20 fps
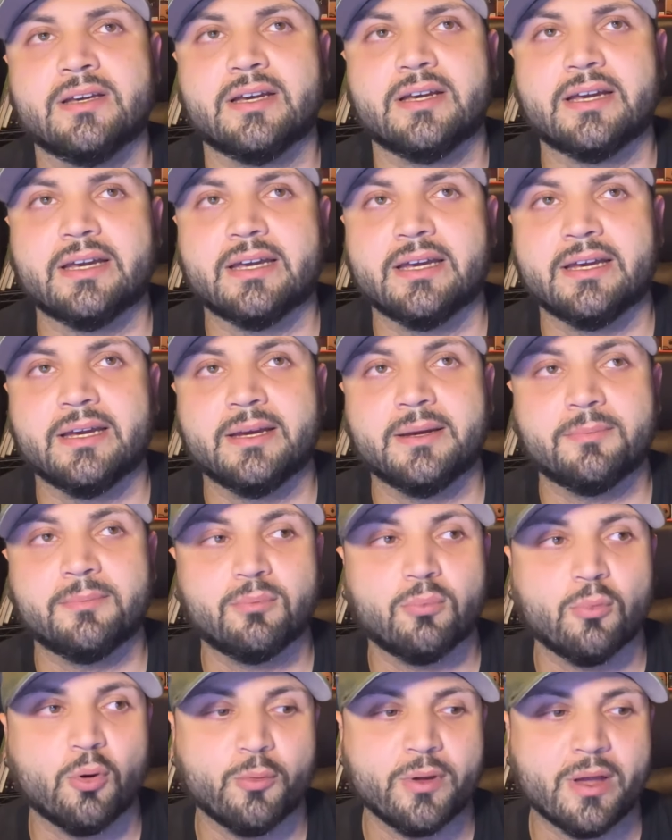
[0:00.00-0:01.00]

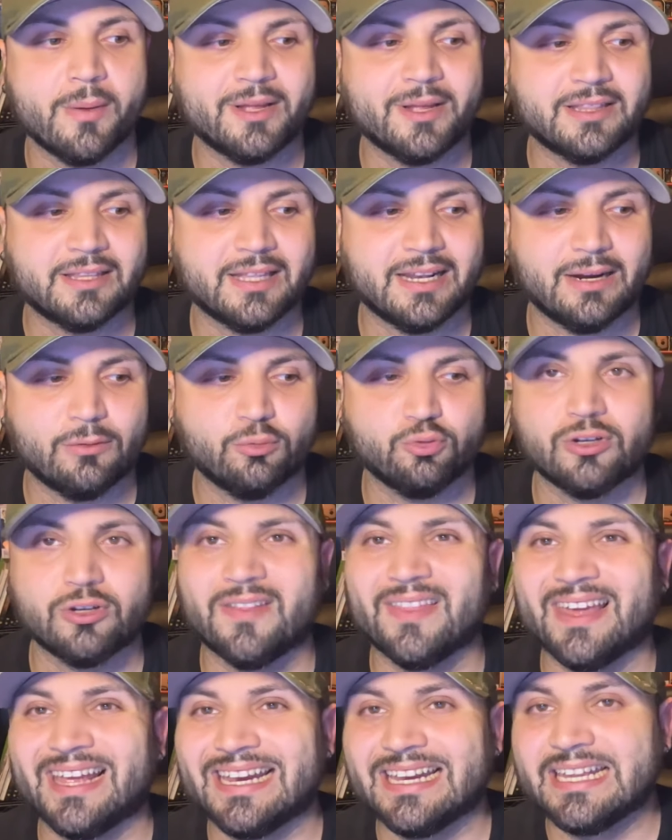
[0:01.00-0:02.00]
Eh, obviamente la lucha
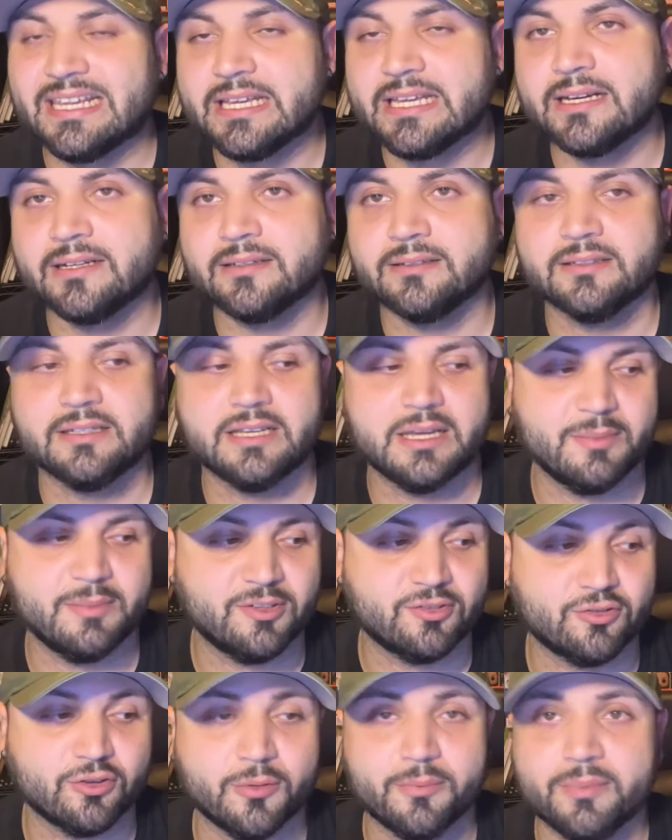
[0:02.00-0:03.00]
de Nian y
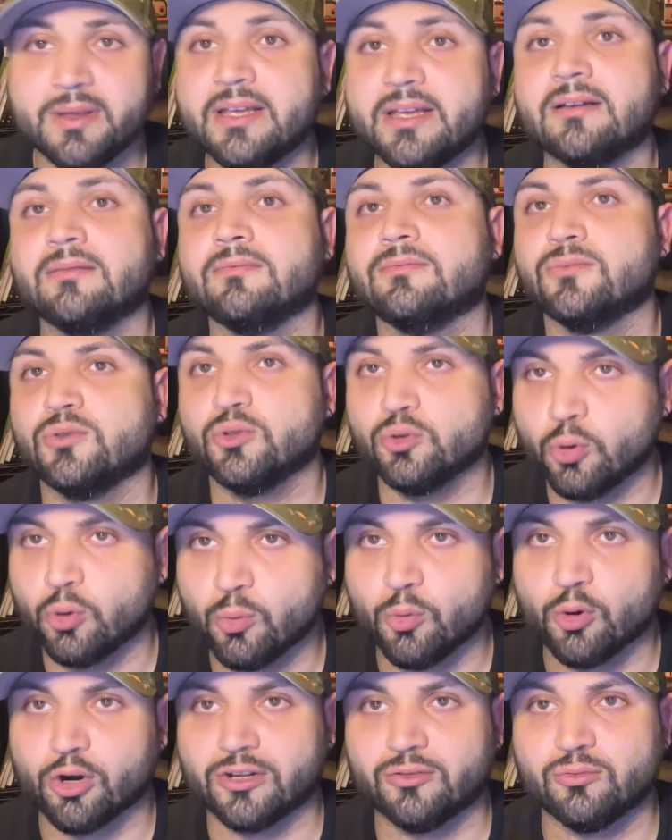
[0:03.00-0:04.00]
Mr. Big, no
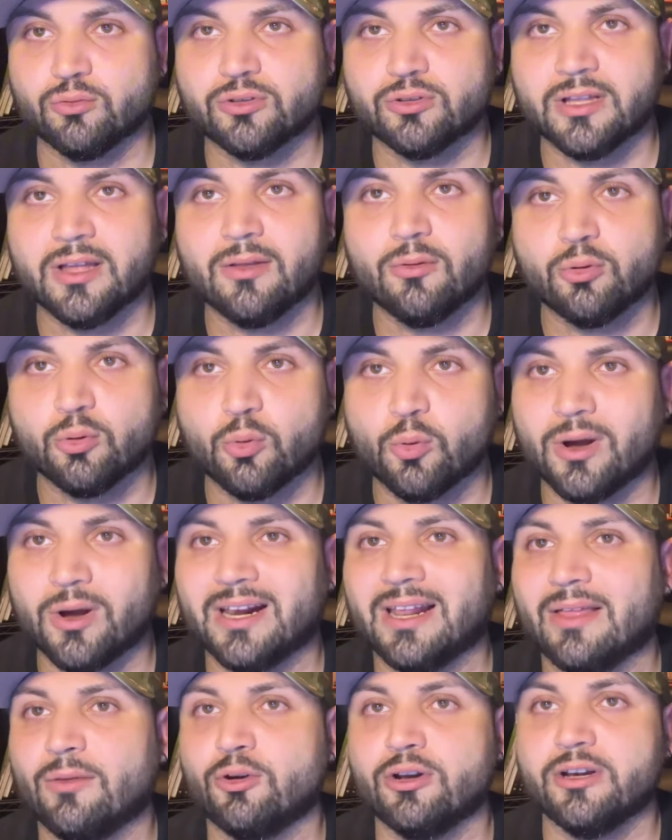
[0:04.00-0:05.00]
hubo resultado, no hubo
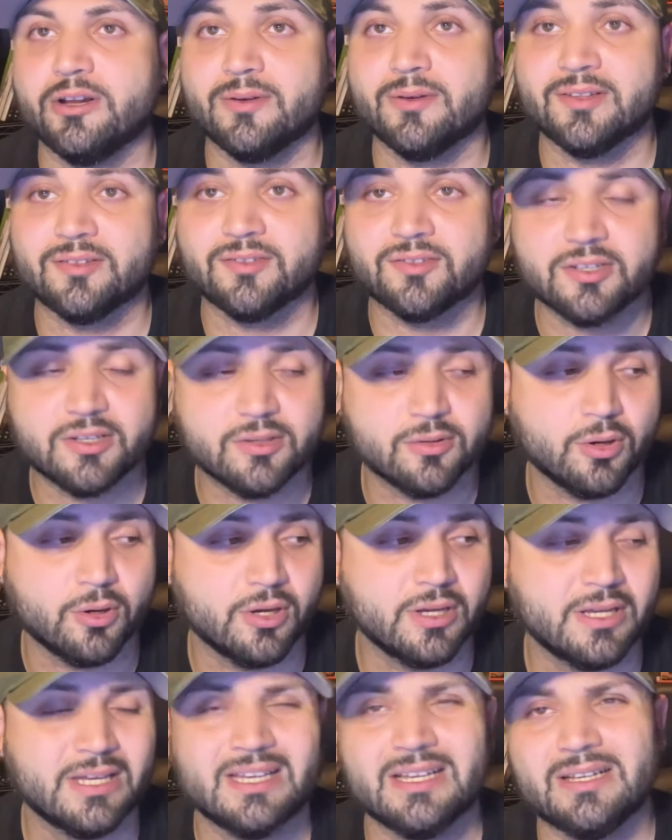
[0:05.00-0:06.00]
ganador ni vencido
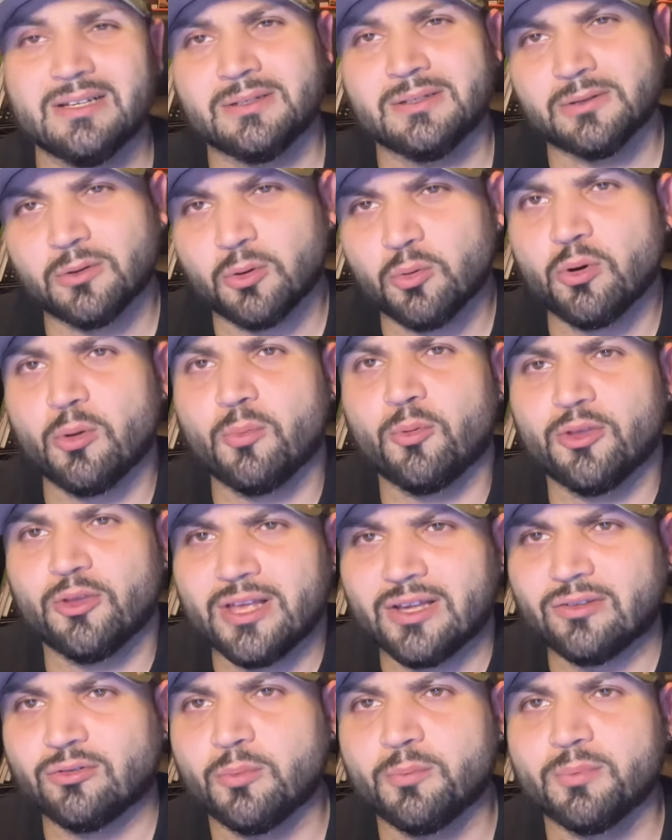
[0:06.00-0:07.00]
uno
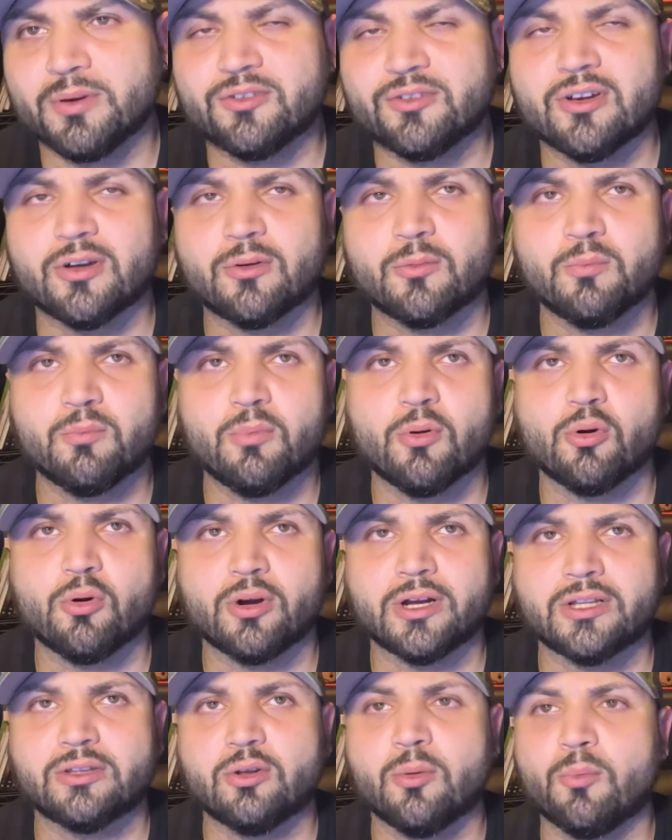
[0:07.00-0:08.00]
podía sospechar un poco
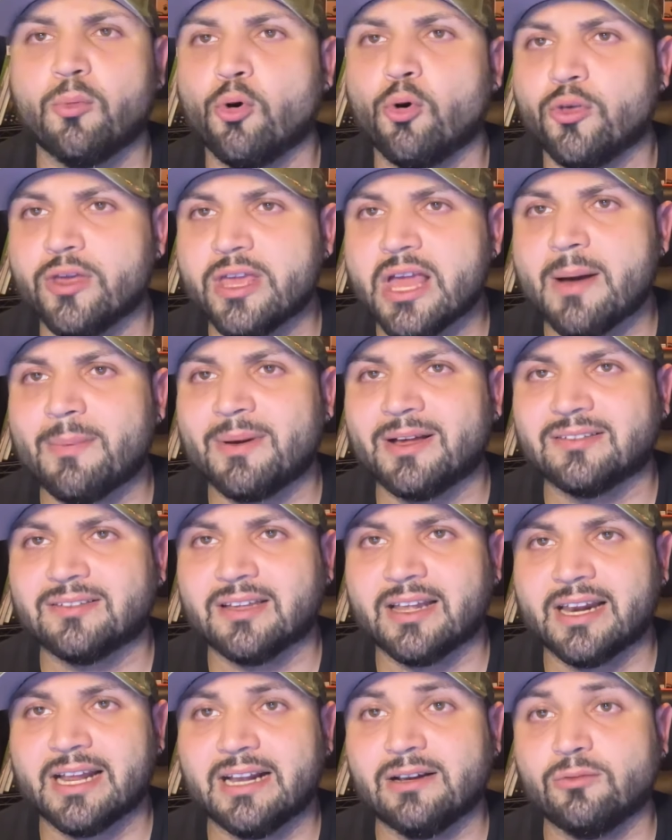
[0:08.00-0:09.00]
que esto podía
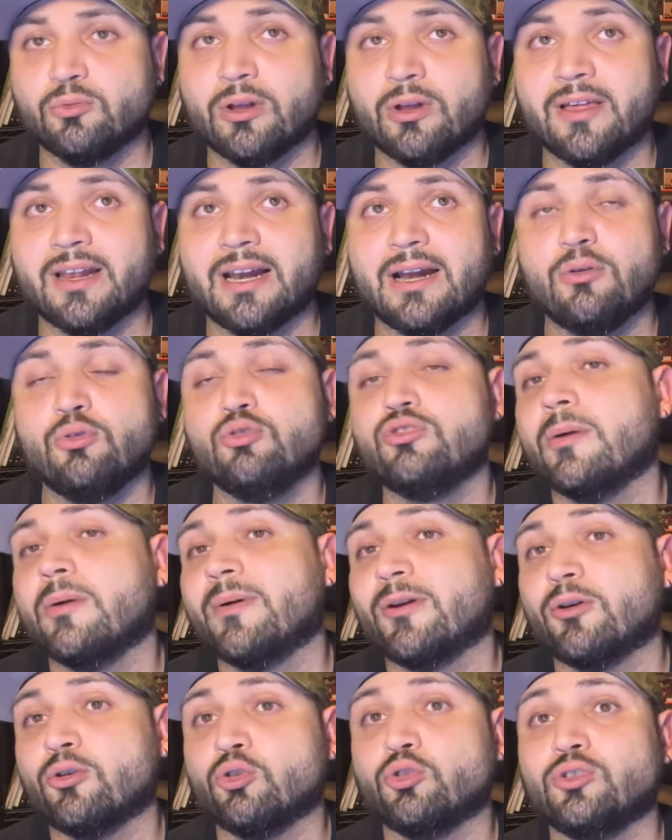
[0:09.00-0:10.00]
pasar en alguna de las luchas,
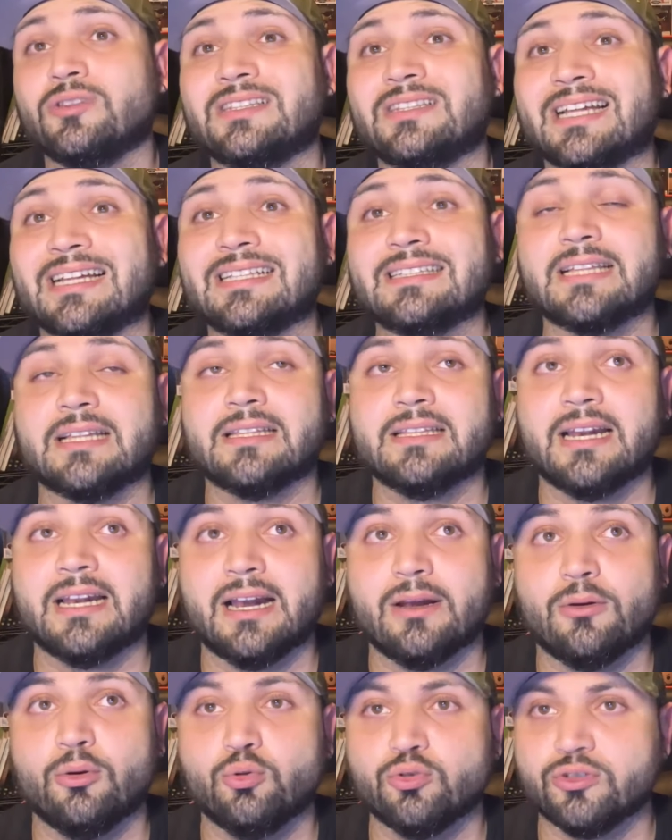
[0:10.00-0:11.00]
pero no en tantas de
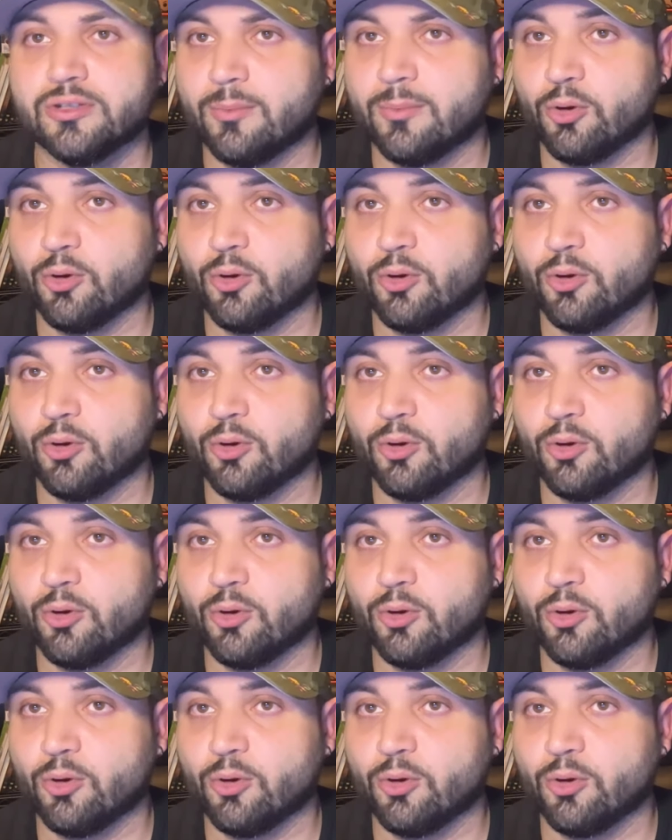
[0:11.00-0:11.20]
las luchas.